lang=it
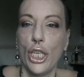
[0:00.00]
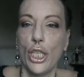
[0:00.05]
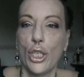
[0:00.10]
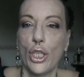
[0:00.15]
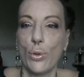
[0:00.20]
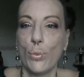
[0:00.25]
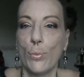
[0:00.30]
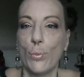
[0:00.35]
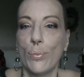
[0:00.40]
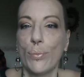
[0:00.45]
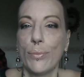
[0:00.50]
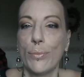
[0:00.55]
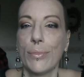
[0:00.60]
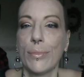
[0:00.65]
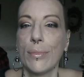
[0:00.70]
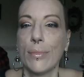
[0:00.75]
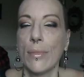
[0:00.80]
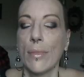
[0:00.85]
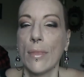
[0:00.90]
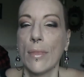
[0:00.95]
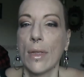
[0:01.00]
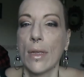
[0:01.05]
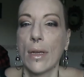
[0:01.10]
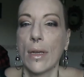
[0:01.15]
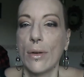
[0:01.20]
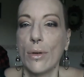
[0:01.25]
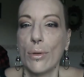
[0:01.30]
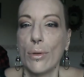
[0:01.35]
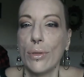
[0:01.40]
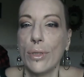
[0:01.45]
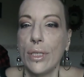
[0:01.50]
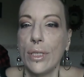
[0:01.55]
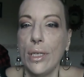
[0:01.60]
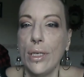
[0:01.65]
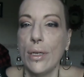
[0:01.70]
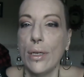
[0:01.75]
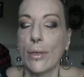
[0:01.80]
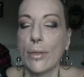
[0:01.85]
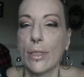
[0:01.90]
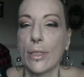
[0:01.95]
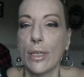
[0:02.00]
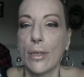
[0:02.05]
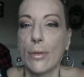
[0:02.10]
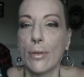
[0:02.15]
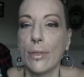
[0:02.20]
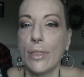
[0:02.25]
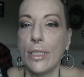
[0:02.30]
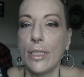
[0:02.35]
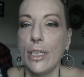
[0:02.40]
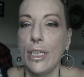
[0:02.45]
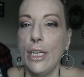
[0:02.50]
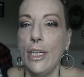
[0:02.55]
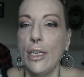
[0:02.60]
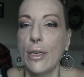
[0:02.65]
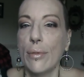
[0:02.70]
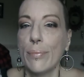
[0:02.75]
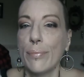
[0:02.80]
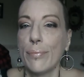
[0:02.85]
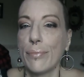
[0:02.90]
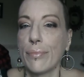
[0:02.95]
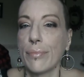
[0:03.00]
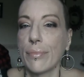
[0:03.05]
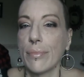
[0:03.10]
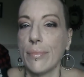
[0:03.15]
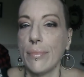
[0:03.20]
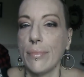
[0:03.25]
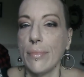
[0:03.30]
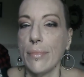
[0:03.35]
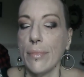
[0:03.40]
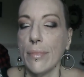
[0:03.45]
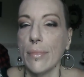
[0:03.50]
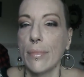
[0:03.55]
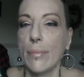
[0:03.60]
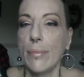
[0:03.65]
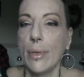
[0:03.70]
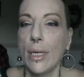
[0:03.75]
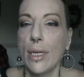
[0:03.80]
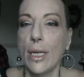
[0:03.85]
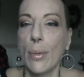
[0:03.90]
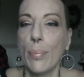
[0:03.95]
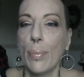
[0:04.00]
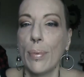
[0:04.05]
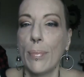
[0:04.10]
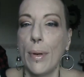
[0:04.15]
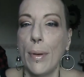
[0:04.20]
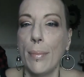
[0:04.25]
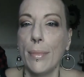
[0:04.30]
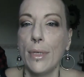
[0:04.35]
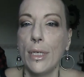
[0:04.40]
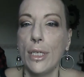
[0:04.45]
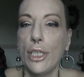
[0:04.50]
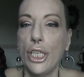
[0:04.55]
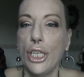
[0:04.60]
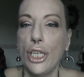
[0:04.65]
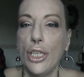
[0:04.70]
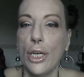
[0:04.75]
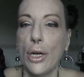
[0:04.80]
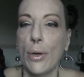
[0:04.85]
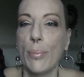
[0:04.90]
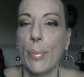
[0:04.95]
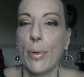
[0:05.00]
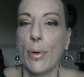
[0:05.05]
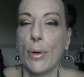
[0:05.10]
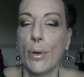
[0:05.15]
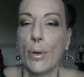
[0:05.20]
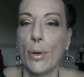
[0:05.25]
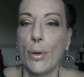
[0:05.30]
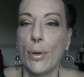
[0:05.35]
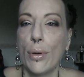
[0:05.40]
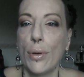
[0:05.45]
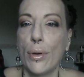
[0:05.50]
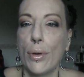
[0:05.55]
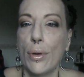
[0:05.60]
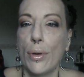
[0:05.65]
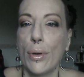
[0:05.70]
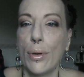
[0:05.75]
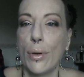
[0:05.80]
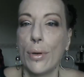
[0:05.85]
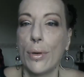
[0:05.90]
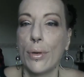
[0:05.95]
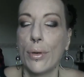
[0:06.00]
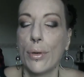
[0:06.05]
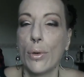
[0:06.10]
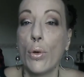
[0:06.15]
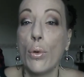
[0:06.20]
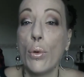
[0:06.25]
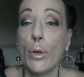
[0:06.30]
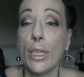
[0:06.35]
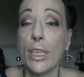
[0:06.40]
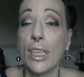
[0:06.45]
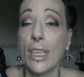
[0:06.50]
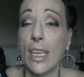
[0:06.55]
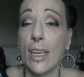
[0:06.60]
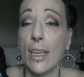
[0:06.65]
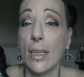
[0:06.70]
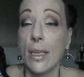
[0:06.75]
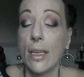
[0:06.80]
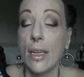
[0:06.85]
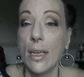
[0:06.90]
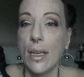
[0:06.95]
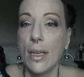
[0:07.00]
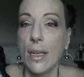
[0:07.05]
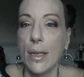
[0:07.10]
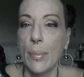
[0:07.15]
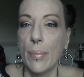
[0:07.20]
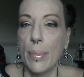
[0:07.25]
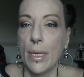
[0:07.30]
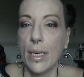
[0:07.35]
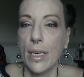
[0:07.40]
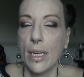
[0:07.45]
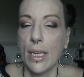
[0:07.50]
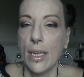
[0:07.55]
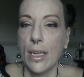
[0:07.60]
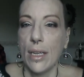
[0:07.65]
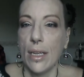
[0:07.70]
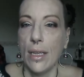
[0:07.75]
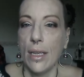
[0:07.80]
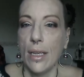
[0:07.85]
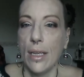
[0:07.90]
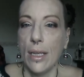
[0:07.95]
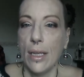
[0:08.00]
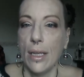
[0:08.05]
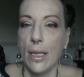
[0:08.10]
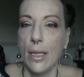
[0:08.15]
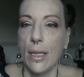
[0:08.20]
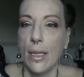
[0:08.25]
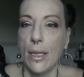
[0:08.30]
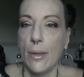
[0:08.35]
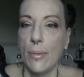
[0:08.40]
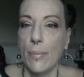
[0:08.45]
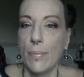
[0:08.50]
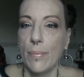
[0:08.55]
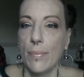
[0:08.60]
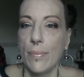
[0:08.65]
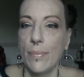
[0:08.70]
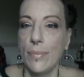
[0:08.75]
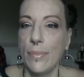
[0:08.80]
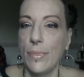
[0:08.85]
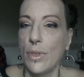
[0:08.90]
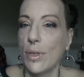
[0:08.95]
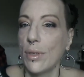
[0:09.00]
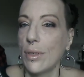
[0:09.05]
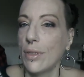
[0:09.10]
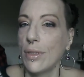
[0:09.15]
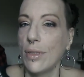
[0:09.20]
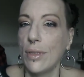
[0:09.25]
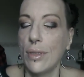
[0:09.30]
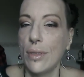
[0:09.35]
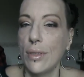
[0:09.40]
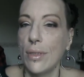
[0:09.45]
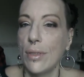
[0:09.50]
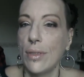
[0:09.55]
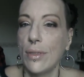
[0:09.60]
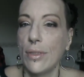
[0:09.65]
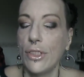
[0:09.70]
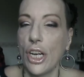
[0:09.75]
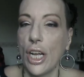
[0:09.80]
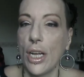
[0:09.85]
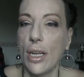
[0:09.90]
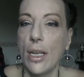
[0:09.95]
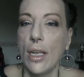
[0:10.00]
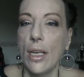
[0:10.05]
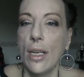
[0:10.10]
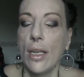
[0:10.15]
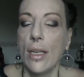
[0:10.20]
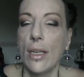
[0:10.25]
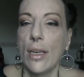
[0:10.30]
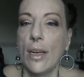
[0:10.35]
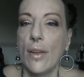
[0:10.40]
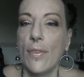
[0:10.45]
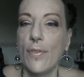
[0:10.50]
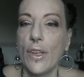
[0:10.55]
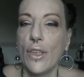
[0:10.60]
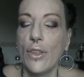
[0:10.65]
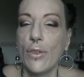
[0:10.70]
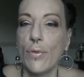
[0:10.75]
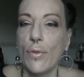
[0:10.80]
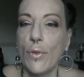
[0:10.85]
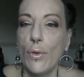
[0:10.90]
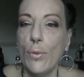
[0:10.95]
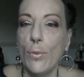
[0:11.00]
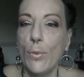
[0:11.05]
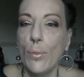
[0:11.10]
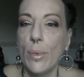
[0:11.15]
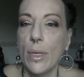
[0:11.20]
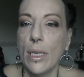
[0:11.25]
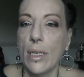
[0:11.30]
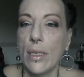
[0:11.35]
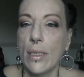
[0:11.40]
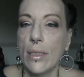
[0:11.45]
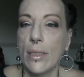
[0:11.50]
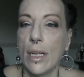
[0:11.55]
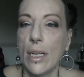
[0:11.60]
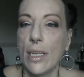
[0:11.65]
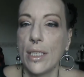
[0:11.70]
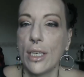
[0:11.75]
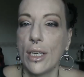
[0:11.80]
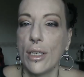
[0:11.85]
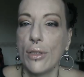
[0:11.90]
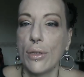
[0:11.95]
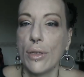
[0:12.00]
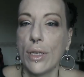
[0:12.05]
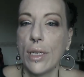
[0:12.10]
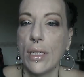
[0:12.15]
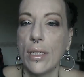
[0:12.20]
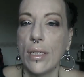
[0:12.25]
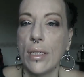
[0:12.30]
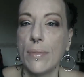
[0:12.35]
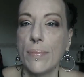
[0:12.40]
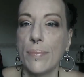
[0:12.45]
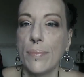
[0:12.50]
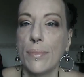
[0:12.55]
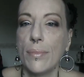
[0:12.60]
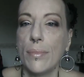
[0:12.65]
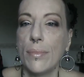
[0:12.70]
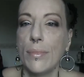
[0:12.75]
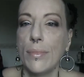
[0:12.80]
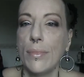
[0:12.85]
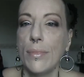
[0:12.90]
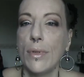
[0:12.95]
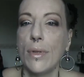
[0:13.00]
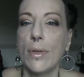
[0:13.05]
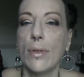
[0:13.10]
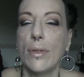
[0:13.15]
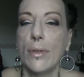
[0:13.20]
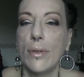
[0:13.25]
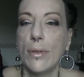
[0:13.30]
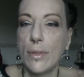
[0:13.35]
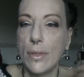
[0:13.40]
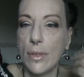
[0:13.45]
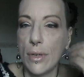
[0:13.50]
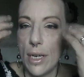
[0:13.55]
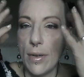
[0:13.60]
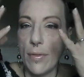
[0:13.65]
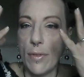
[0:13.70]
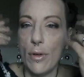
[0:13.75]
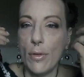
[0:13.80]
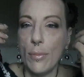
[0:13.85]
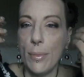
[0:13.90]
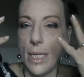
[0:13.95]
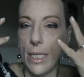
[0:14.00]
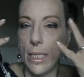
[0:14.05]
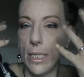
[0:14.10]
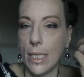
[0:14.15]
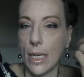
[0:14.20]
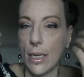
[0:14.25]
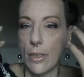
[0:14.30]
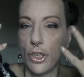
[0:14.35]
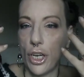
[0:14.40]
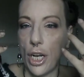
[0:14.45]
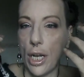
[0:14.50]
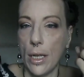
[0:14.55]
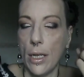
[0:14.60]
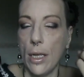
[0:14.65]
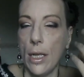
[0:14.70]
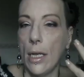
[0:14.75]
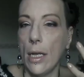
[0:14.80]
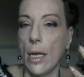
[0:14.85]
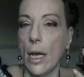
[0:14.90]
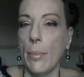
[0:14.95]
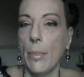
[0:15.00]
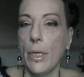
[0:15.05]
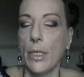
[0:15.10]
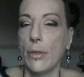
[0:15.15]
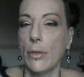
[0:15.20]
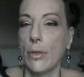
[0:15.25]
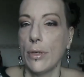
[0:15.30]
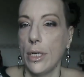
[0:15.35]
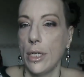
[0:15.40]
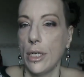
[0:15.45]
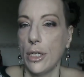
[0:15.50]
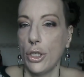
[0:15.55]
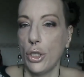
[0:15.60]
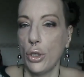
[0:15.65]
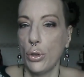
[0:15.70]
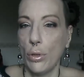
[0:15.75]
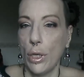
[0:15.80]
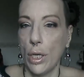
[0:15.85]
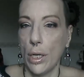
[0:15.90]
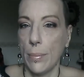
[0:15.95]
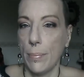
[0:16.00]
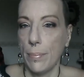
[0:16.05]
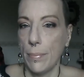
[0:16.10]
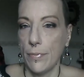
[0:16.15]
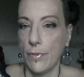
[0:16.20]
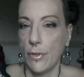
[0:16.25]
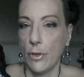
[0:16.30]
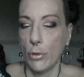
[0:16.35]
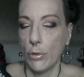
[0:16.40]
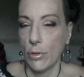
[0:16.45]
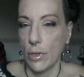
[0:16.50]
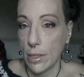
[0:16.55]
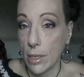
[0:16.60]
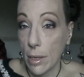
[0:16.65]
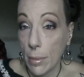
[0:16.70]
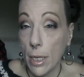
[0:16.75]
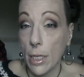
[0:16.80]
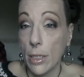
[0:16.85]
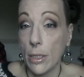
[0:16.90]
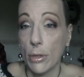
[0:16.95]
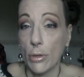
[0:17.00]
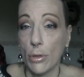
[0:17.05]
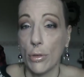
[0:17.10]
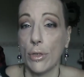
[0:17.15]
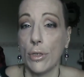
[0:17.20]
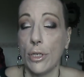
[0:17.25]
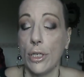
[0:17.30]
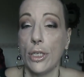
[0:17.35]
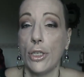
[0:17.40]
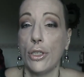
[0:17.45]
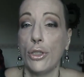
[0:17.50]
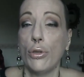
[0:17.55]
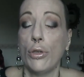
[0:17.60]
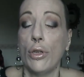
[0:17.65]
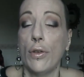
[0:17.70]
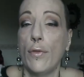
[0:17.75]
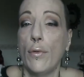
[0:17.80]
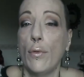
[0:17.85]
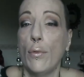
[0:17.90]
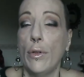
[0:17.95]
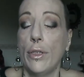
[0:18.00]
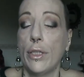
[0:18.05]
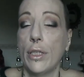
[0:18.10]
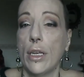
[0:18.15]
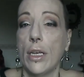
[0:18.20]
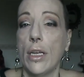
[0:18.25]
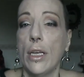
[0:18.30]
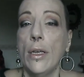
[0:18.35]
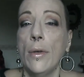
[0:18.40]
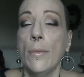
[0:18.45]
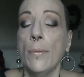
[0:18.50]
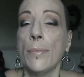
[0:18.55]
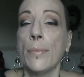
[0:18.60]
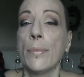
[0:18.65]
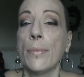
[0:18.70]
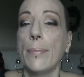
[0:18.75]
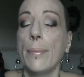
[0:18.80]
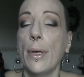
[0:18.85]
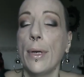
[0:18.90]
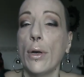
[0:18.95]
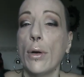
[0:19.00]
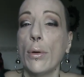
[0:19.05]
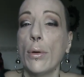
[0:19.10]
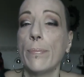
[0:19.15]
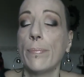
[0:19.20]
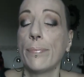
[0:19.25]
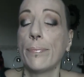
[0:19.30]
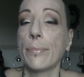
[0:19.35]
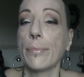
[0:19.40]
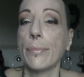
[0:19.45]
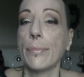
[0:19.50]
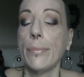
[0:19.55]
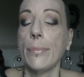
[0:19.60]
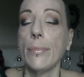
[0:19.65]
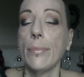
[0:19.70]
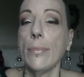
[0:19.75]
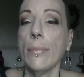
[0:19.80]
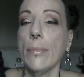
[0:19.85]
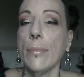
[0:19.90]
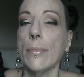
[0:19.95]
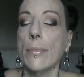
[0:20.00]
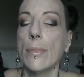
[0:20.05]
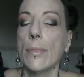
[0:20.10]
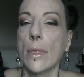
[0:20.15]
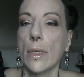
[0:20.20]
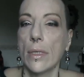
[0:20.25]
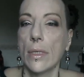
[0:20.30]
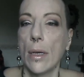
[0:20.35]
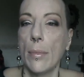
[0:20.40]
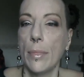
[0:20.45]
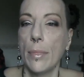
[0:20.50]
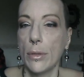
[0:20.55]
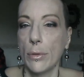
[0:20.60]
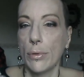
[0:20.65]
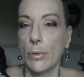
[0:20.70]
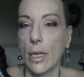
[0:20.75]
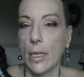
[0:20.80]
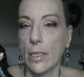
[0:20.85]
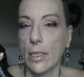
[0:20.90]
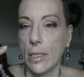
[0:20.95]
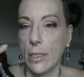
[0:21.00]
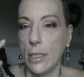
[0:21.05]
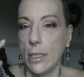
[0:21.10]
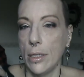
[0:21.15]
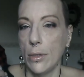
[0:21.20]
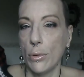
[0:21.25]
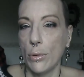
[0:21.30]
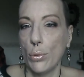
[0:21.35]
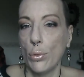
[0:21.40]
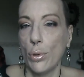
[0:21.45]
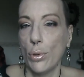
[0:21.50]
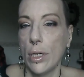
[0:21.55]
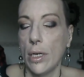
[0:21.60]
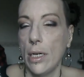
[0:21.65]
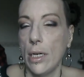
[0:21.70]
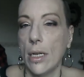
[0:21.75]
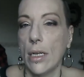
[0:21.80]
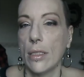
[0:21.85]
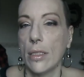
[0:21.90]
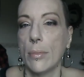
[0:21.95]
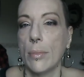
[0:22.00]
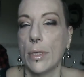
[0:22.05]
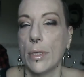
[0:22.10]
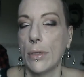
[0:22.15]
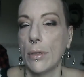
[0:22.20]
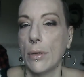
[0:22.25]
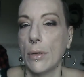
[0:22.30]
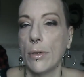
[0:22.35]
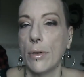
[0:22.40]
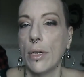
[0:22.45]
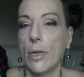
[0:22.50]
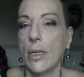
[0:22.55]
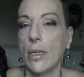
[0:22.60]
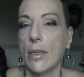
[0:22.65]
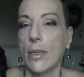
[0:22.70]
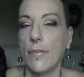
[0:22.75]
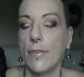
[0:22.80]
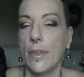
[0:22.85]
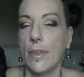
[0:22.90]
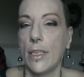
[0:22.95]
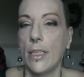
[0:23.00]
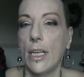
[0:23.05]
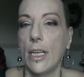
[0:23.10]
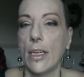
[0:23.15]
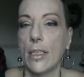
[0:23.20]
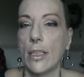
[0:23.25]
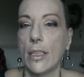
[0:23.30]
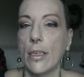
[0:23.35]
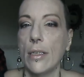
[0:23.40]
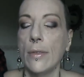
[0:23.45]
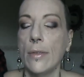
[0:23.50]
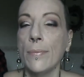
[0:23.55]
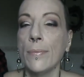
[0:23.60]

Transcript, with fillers: in su lo consiglio, lo straconsiglio perché ha problemi di ciglia un po' corte perché mm, non, cioè, l'effetto volume nel senso che mh, mm, non, non, non, le volumizza, cioè a me sono ricresciute, fortunatamente sono ricresciute folte, però sempre scusate se tiro su con il naso ma sono ancora raffreddata,